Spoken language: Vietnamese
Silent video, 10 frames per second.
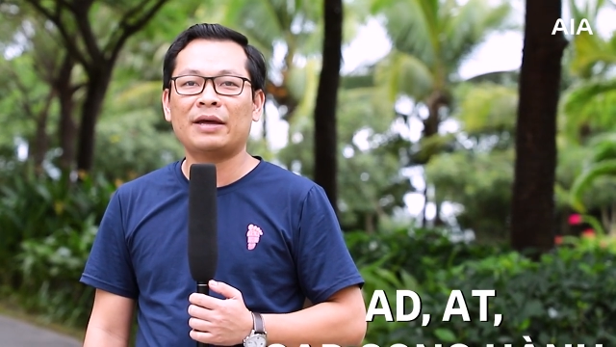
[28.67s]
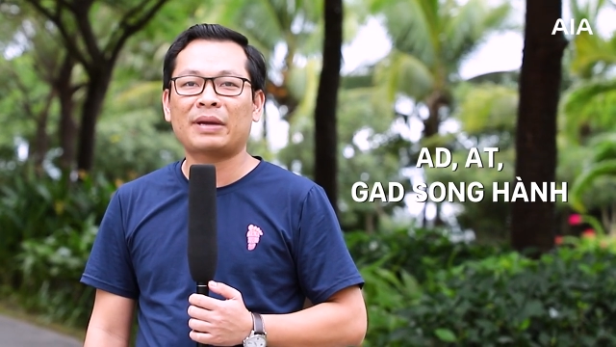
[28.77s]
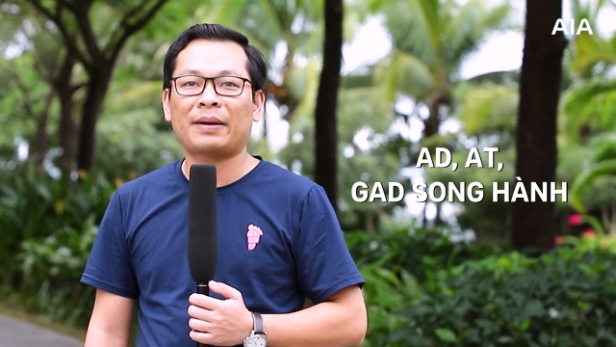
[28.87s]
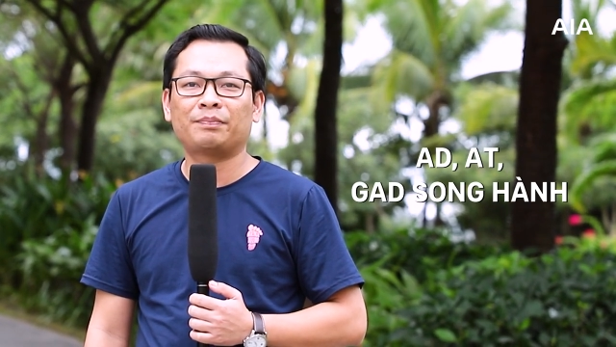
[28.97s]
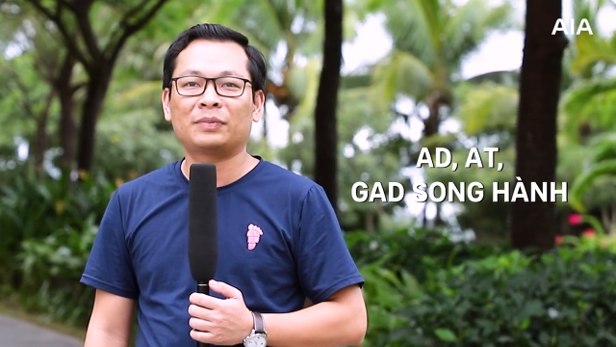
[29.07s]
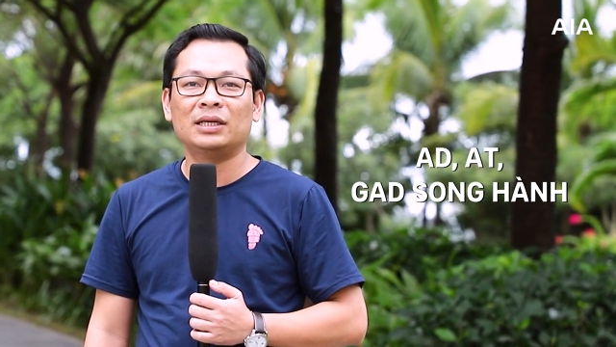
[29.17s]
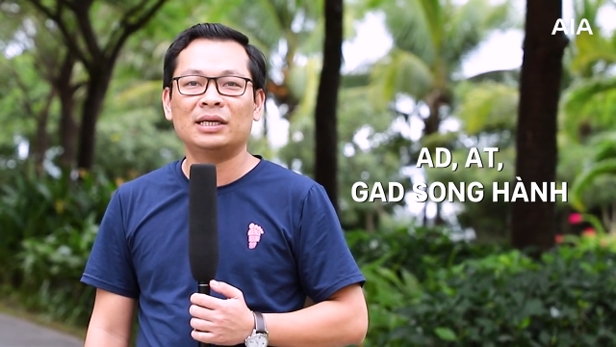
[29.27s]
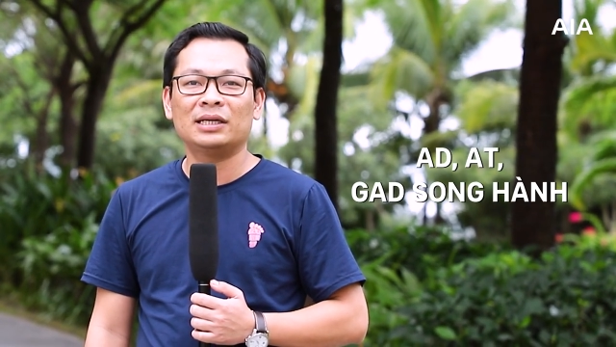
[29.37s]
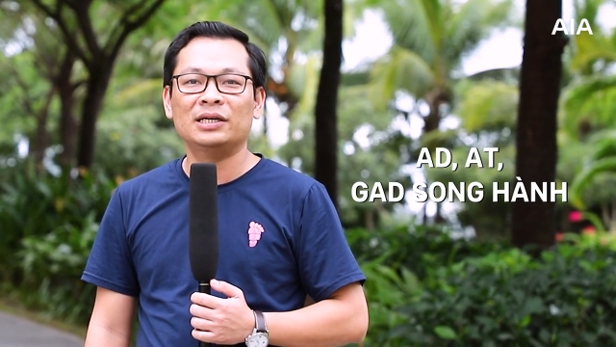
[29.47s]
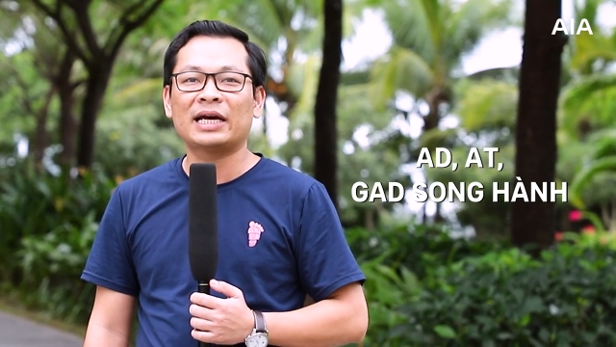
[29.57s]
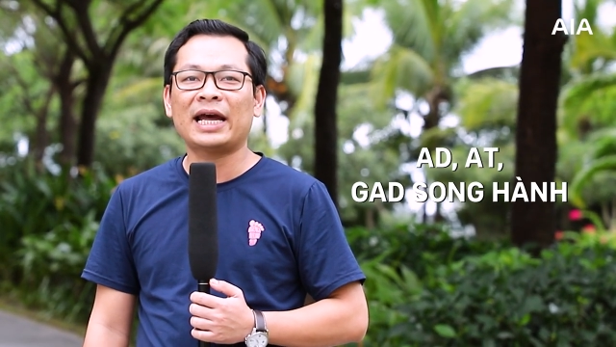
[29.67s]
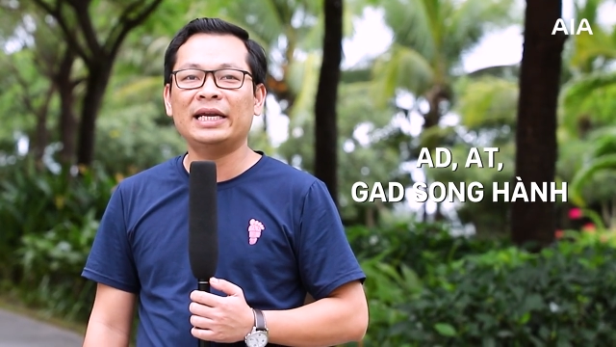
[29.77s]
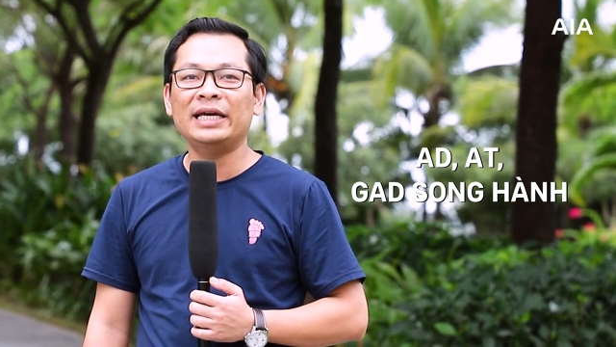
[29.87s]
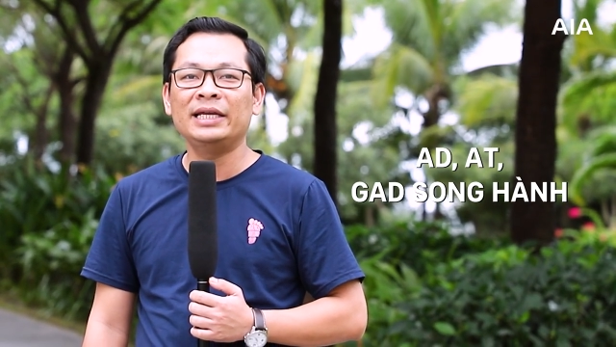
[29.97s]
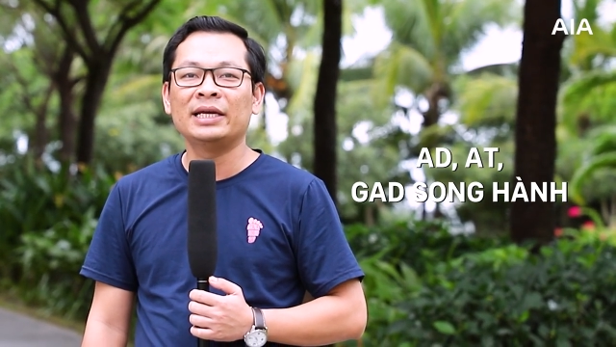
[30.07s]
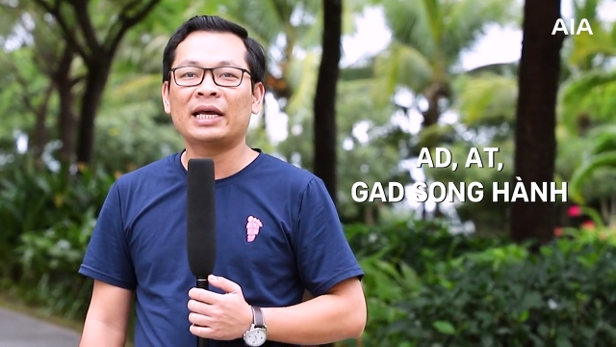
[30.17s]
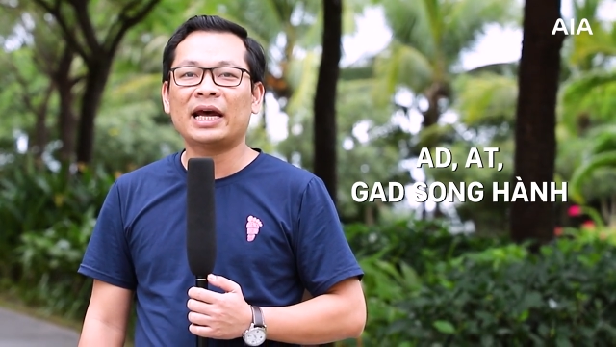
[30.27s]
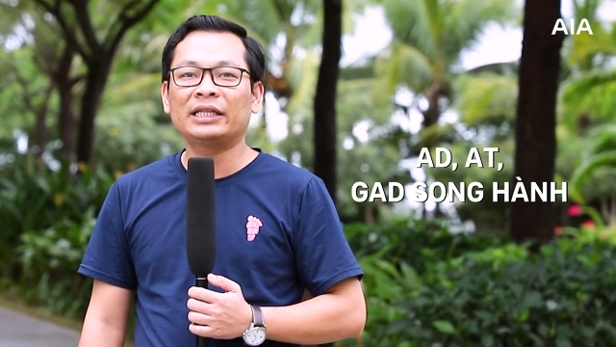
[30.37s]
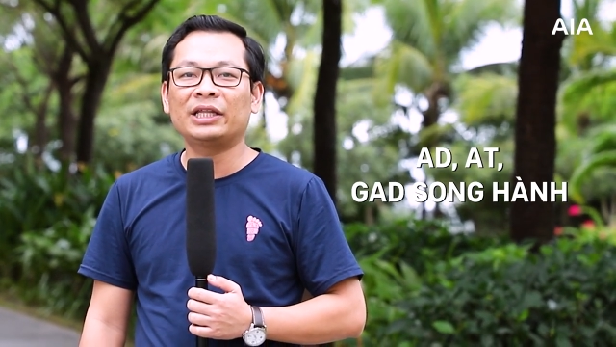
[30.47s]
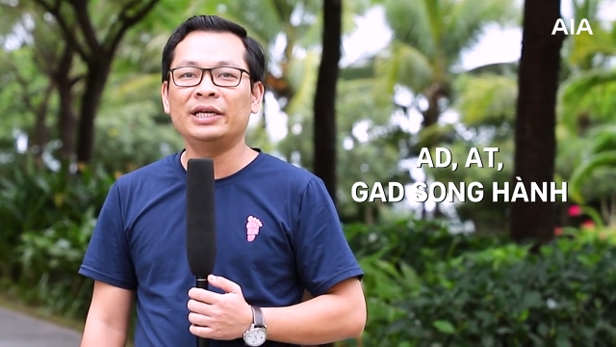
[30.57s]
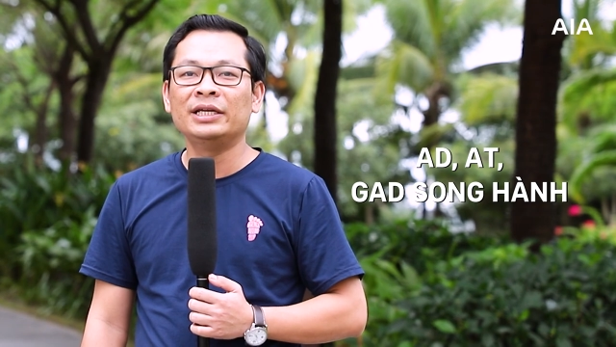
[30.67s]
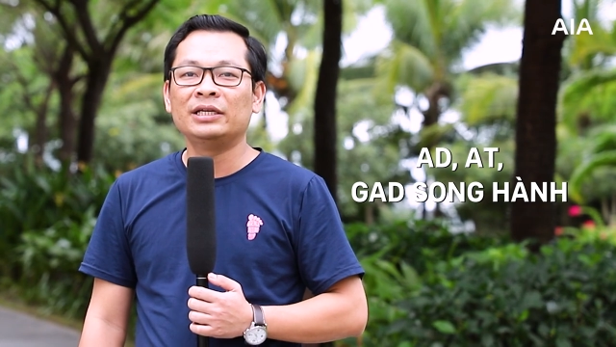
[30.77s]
kèm cặp từ lực lượng AD, AT,